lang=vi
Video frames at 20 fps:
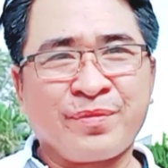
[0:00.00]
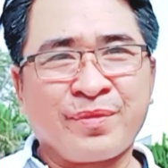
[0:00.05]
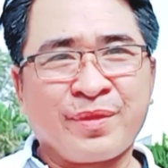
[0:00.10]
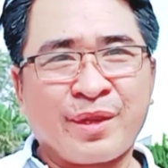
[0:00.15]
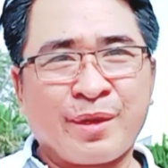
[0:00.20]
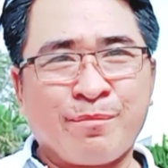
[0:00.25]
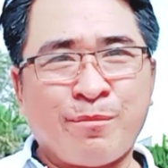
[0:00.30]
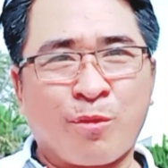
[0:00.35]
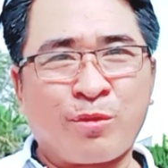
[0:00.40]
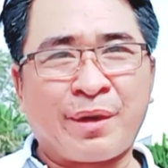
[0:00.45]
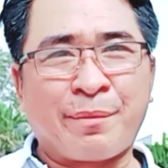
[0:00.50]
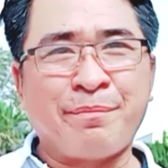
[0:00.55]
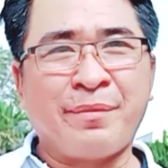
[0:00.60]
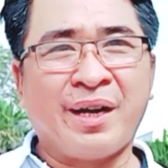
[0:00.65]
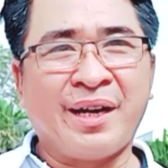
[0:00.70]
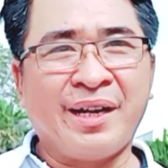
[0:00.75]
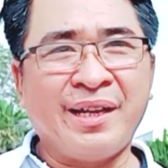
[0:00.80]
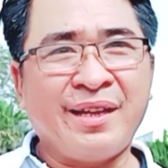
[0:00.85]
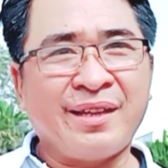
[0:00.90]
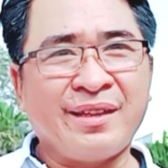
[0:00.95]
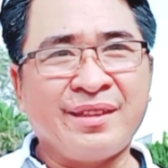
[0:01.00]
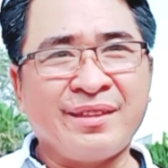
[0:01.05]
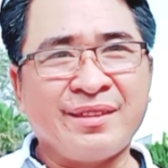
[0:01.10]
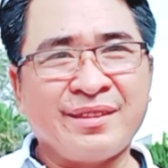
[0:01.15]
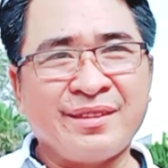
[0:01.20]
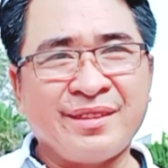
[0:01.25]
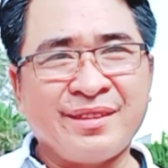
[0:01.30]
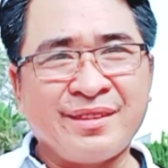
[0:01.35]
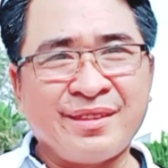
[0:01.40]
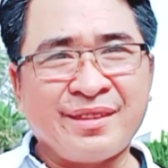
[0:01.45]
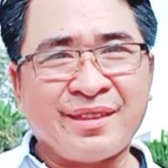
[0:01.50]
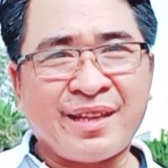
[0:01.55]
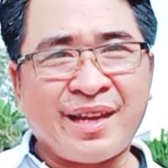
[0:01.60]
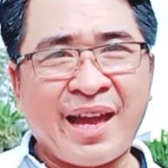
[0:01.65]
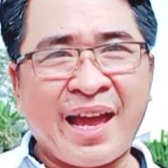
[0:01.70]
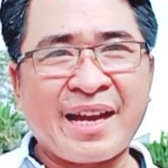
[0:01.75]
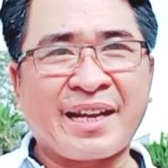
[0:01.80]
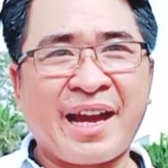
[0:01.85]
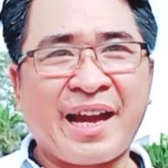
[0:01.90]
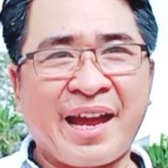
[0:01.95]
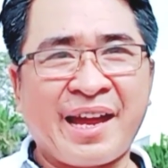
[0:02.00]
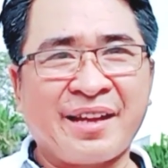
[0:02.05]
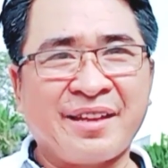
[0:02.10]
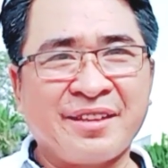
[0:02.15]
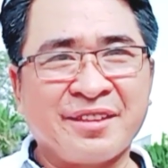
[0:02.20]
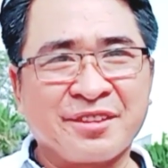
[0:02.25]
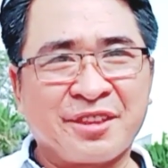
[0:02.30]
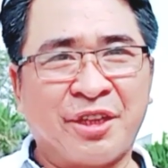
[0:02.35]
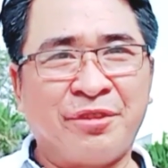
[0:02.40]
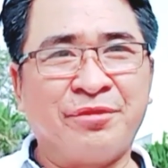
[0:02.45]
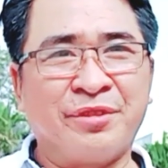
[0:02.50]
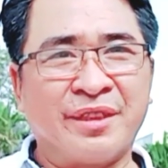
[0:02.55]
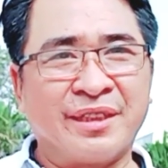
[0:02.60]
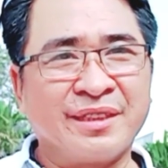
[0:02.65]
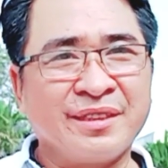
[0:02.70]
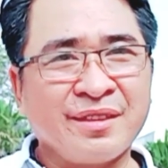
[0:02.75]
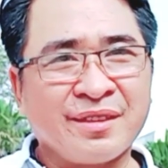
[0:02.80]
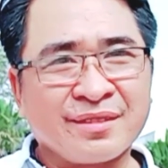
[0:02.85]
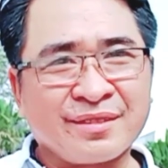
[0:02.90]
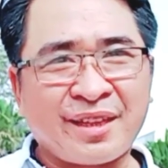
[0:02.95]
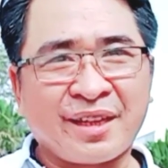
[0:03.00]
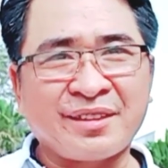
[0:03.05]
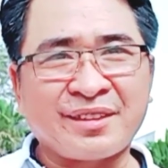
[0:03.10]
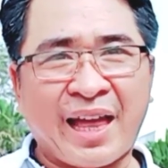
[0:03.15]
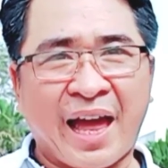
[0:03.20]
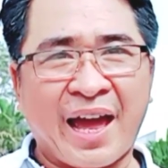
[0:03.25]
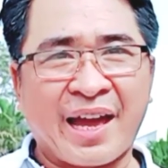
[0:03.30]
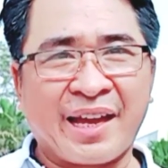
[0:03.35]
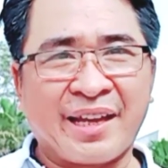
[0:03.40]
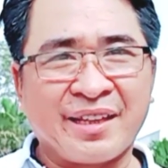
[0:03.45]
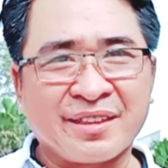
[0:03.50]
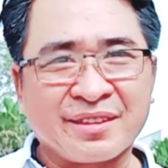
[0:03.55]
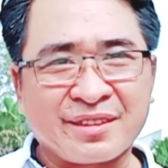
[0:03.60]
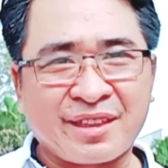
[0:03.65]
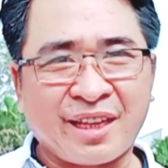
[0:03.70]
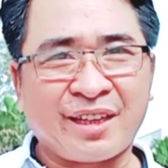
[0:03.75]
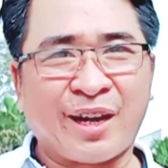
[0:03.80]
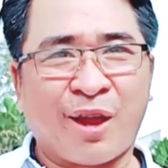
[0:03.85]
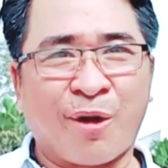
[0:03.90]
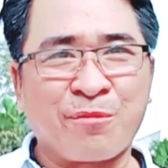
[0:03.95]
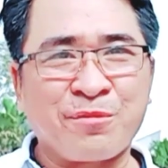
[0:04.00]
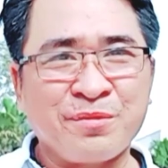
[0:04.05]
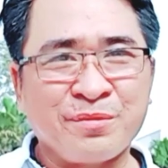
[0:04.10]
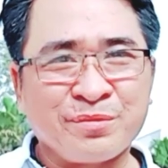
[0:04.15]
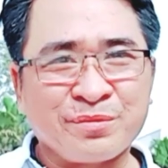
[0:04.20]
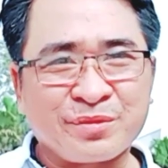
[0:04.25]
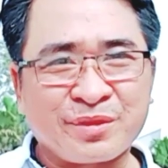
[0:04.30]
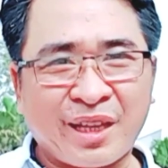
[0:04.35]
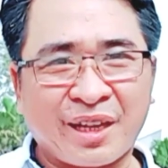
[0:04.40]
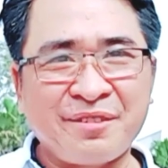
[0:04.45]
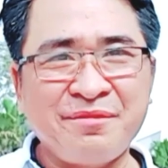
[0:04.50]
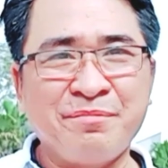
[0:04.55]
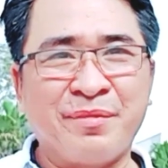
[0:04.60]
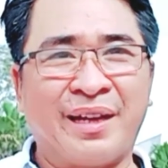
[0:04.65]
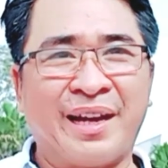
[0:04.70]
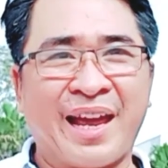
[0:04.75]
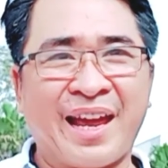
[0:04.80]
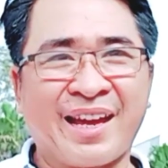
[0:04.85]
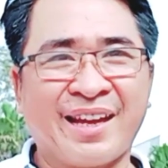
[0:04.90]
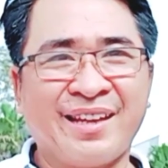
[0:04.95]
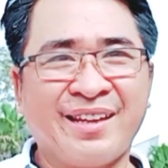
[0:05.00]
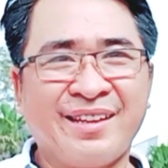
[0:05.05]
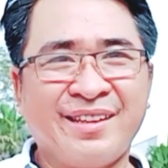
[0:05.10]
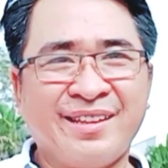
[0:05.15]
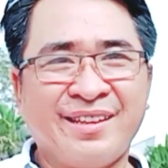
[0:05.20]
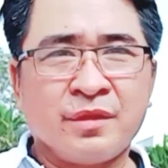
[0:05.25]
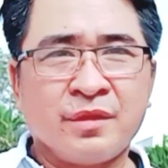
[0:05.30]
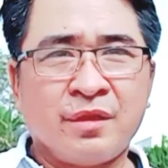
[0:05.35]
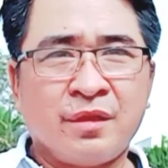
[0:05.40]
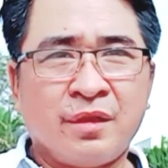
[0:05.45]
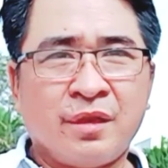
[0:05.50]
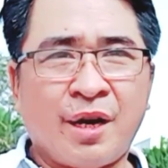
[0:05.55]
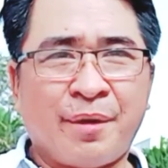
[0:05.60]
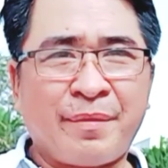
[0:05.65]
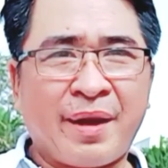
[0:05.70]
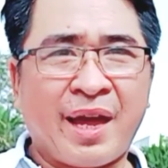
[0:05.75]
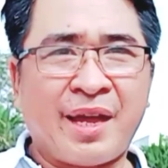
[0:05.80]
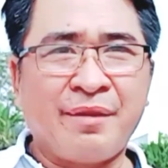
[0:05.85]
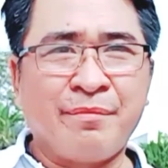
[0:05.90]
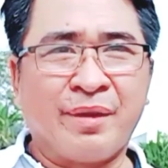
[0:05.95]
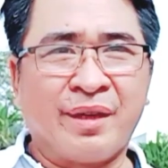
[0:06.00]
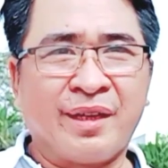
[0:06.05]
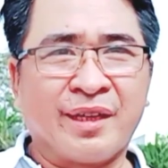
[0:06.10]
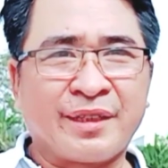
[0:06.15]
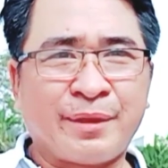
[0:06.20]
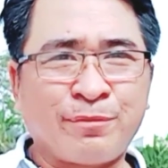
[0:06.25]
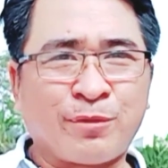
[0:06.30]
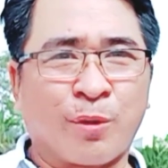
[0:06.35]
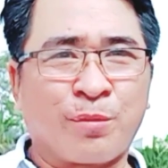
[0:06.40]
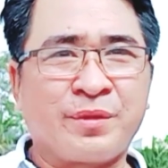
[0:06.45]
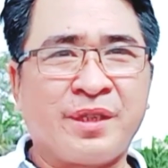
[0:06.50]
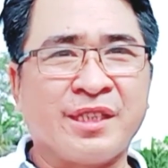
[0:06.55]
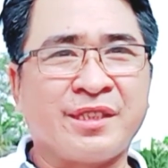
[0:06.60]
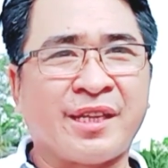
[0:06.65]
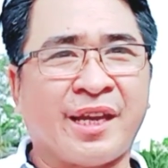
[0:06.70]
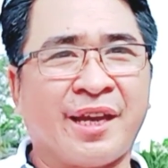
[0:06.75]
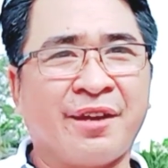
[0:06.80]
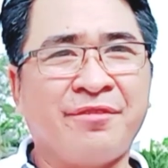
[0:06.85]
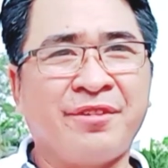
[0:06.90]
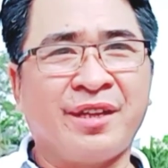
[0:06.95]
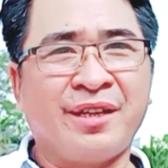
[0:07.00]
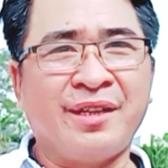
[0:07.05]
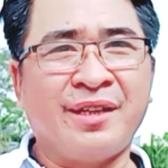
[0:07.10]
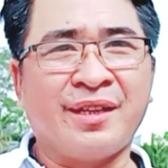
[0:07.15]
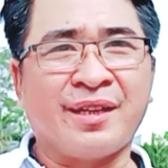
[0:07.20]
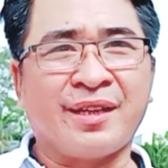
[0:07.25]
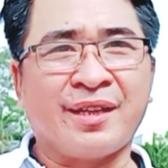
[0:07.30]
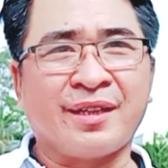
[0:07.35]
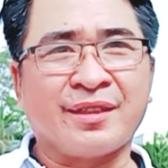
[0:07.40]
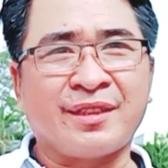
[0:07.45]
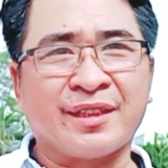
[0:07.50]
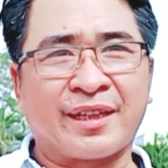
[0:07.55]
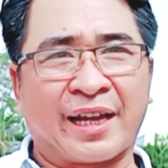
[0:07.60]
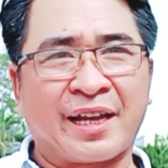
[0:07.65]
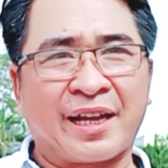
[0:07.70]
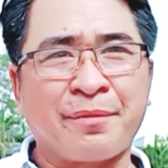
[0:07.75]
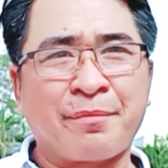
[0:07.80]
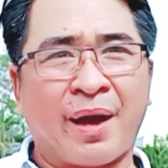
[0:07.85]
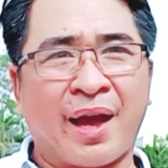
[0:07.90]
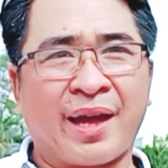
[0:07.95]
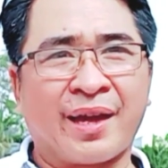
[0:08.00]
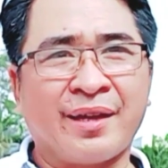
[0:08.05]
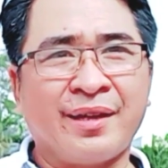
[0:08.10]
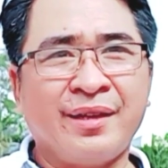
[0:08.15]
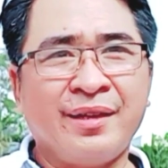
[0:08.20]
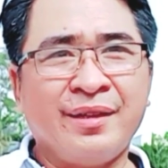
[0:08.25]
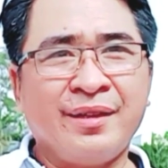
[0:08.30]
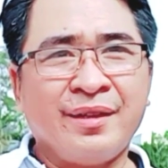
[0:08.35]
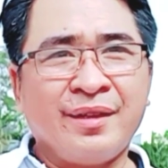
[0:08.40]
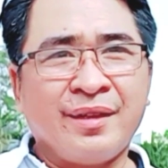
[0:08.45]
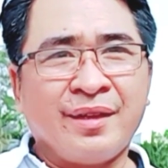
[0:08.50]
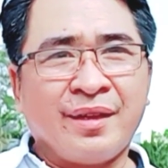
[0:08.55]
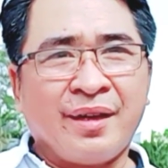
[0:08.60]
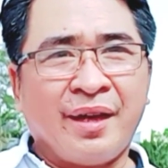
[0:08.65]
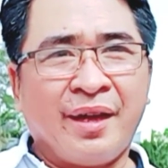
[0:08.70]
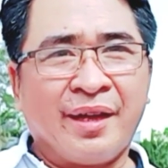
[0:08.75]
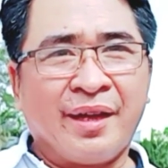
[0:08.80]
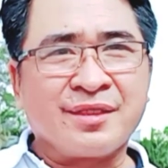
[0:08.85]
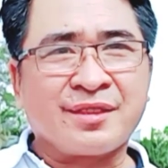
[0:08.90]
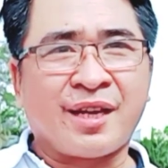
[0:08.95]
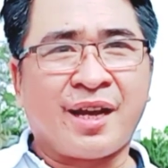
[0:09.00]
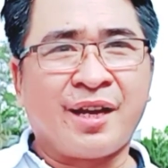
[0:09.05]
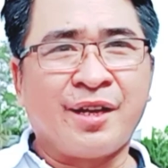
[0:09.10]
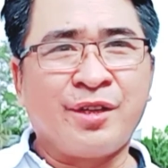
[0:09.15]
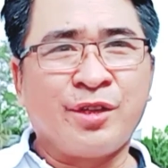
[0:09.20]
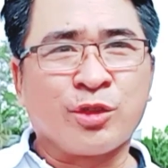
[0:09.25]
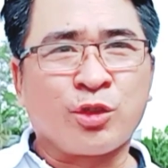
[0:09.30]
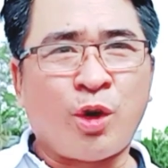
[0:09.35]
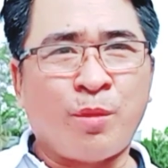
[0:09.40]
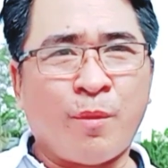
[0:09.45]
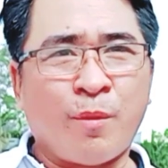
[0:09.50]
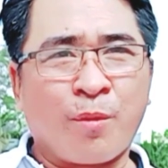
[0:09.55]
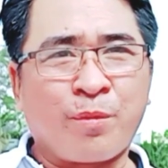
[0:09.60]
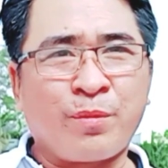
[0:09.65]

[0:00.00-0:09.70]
một năm mới an khang, thịnh vượng, tấn tài, tấn lộc, tấn bình an Hôm nay mình tiếp tục chia sẻ với tất cả các bạn Hiện giờ có một